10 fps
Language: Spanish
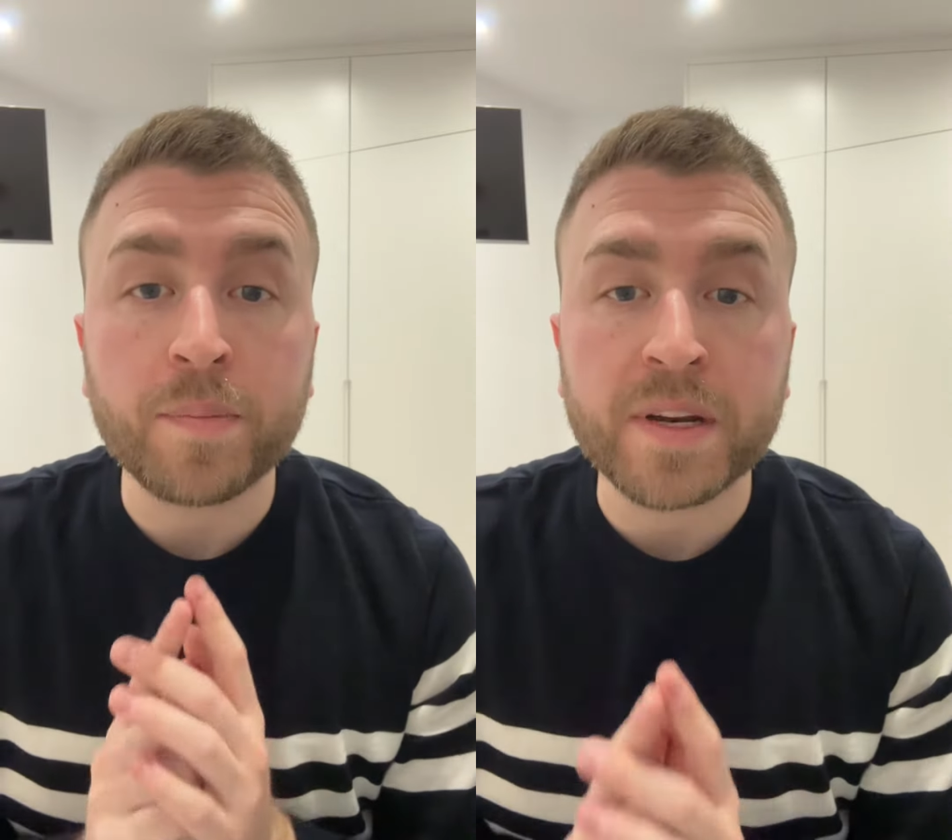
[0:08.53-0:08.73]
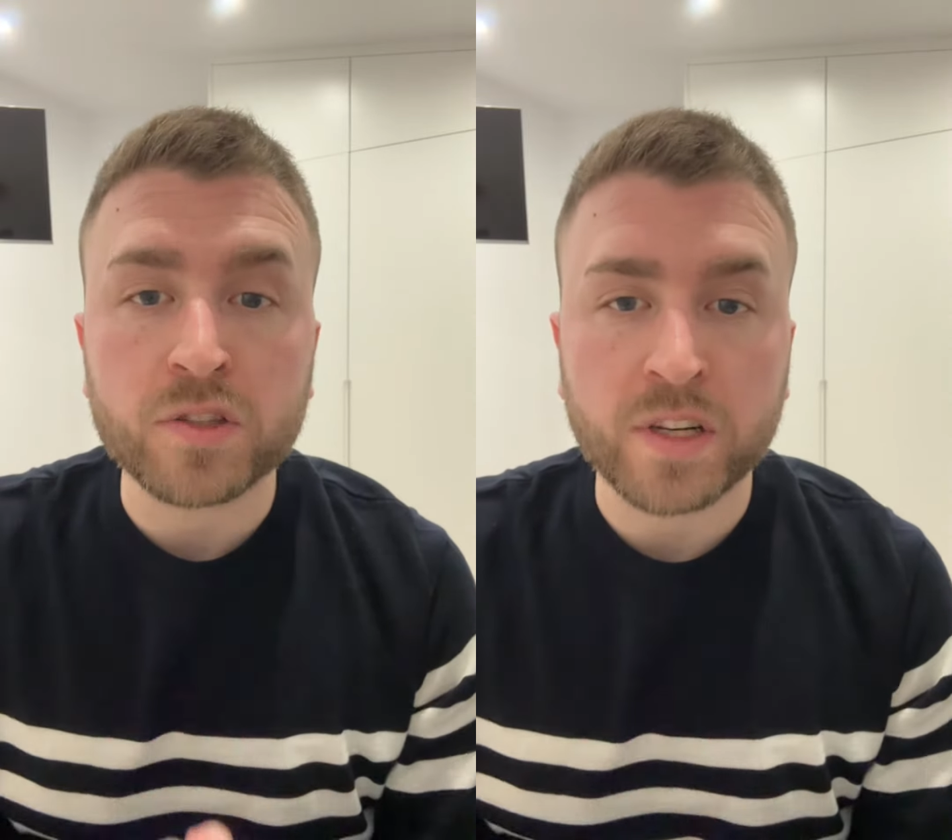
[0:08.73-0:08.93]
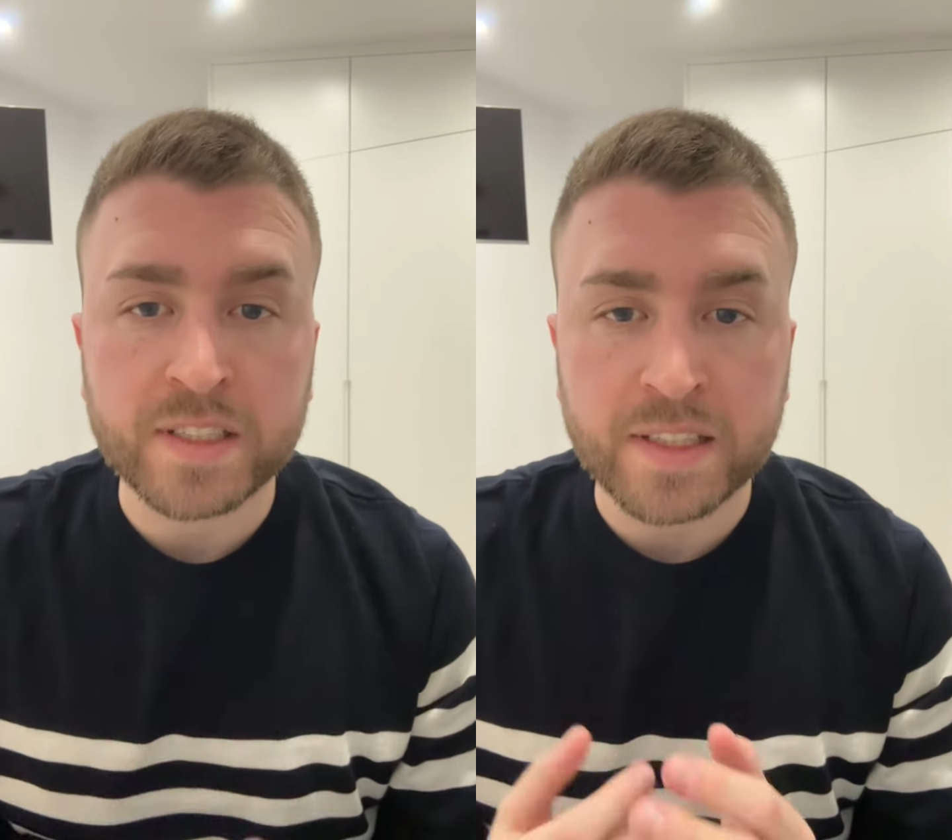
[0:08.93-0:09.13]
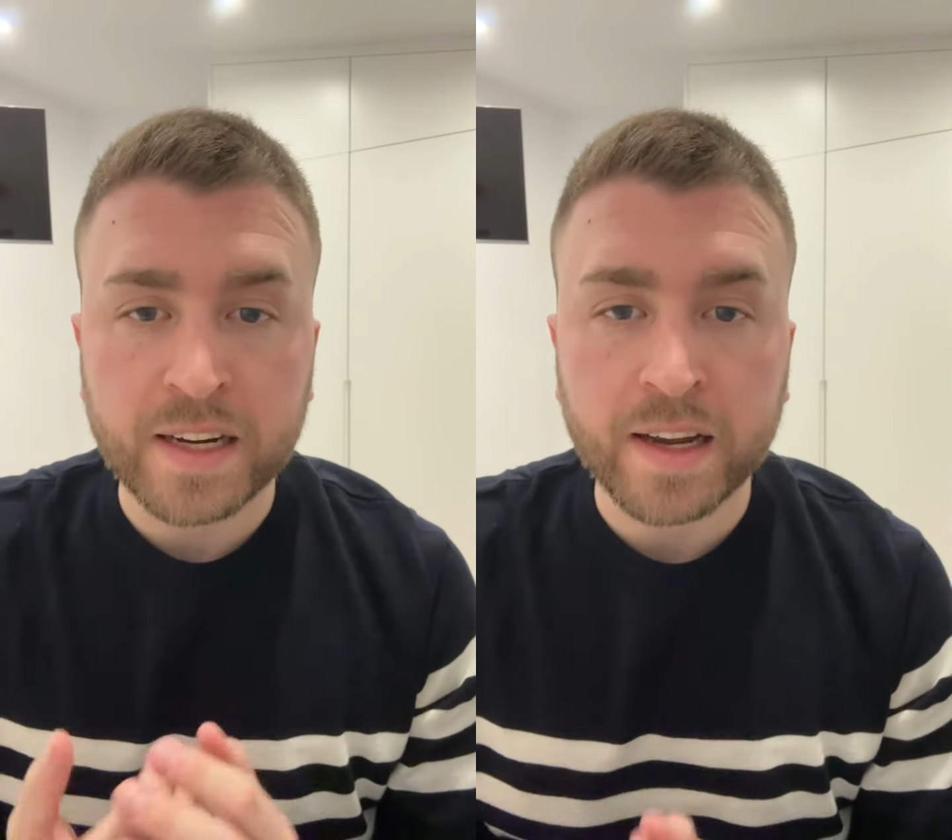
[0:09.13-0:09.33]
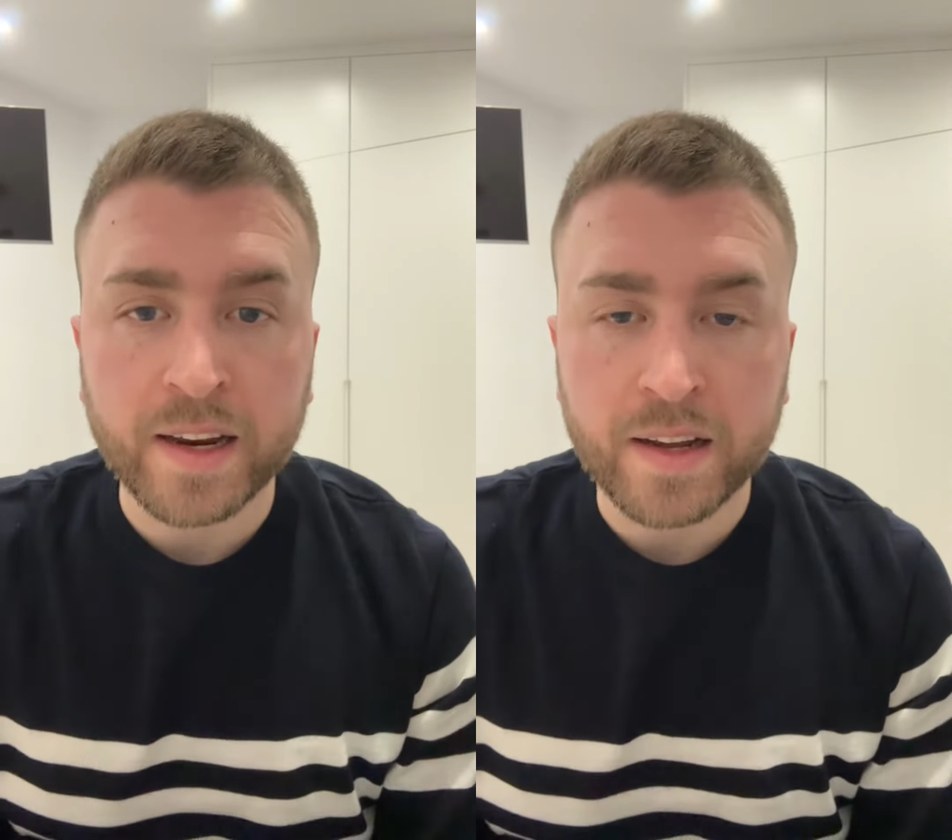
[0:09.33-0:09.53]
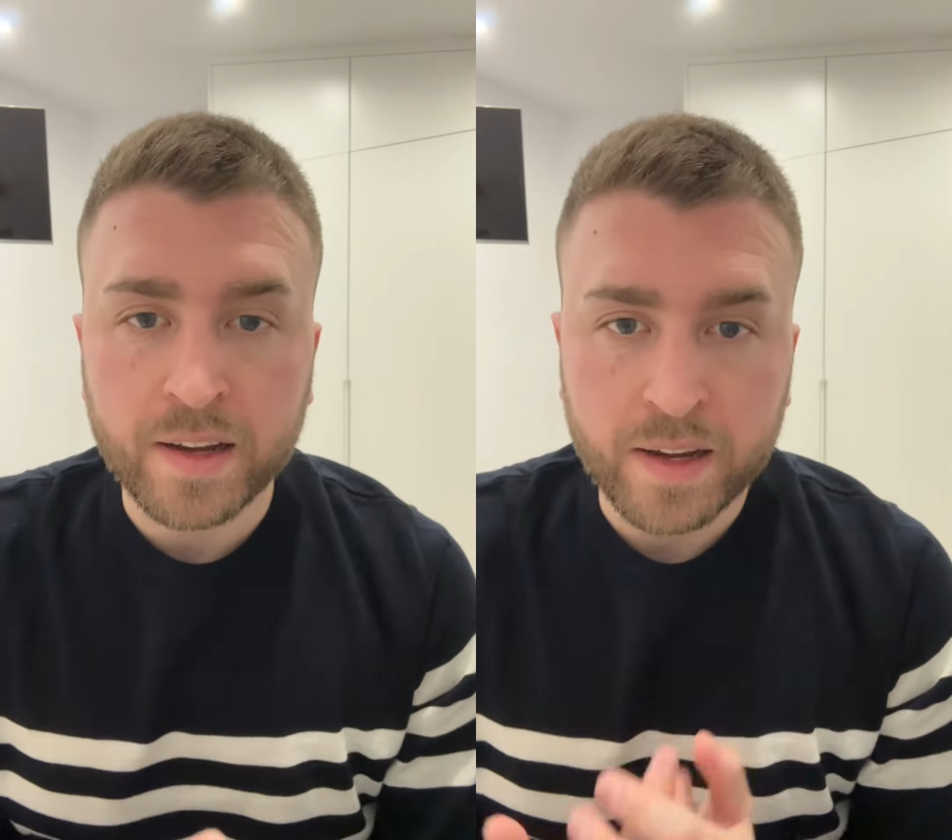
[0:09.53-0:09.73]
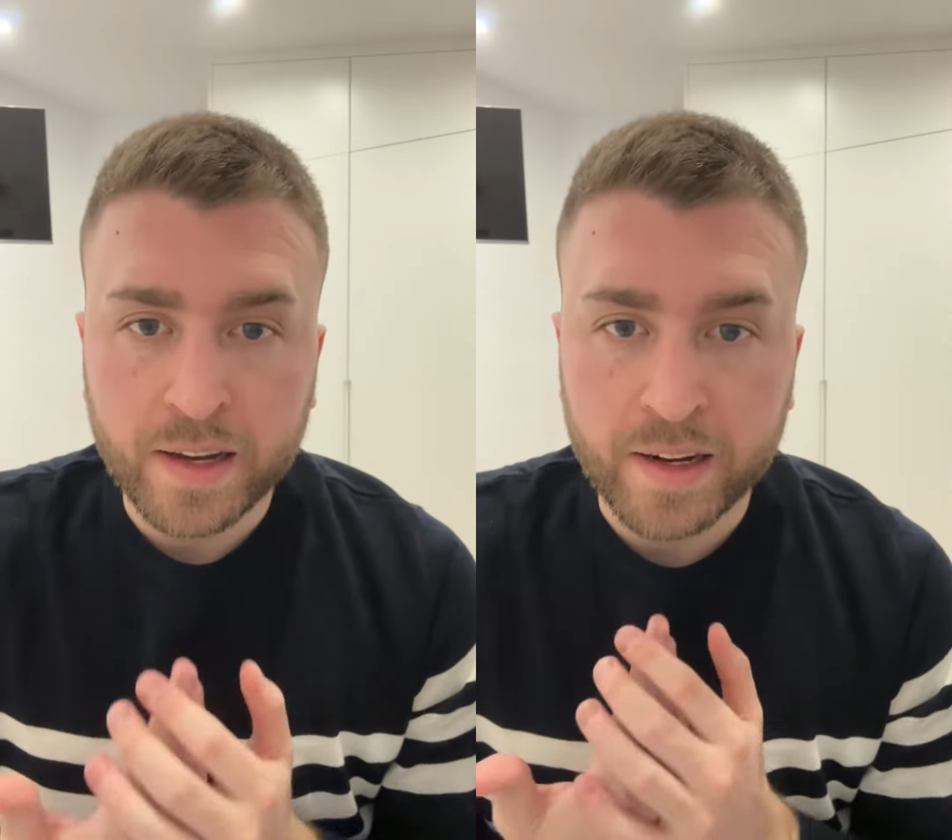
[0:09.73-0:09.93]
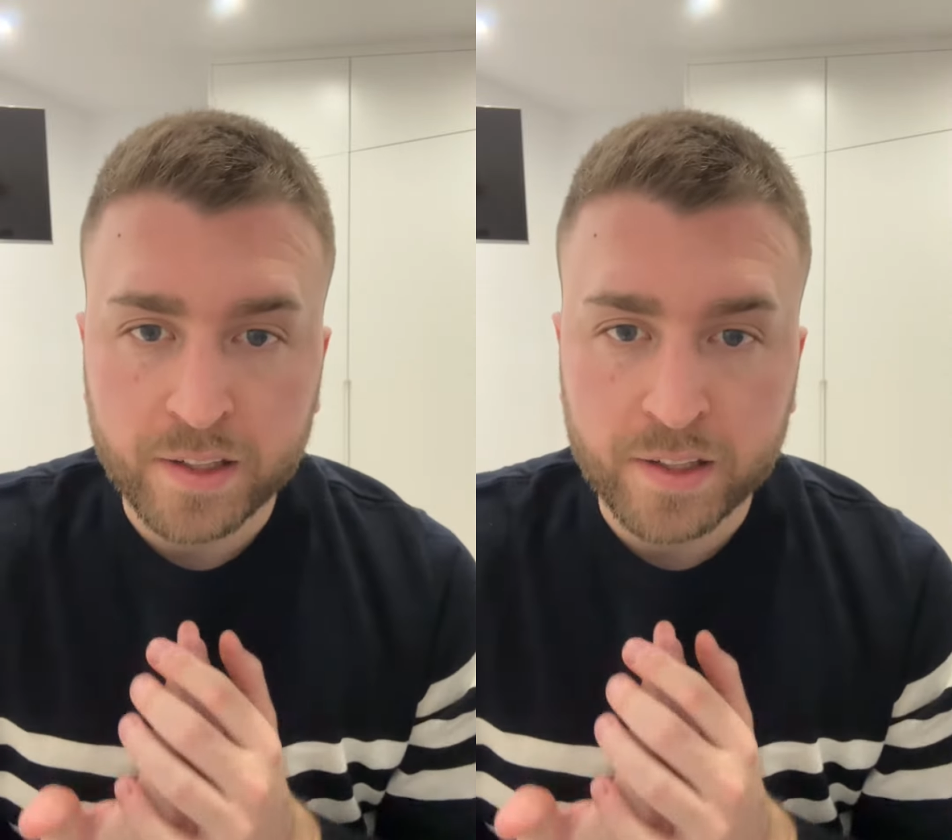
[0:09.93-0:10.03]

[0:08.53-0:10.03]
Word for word: persona extranjera en